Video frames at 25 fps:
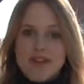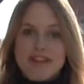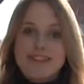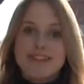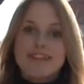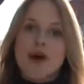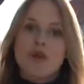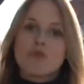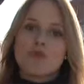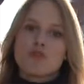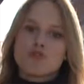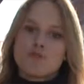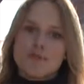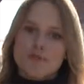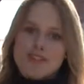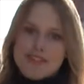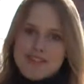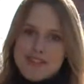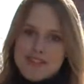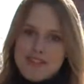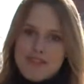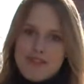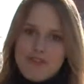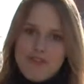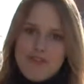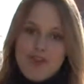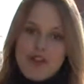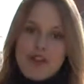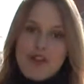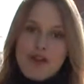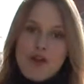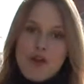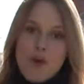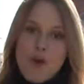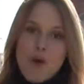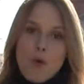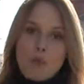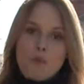Na última sexta-feira,
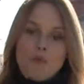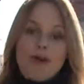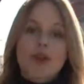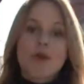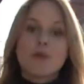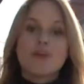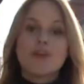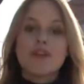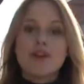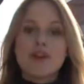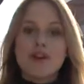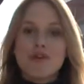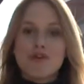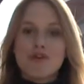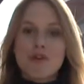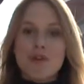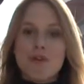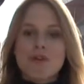uma reunião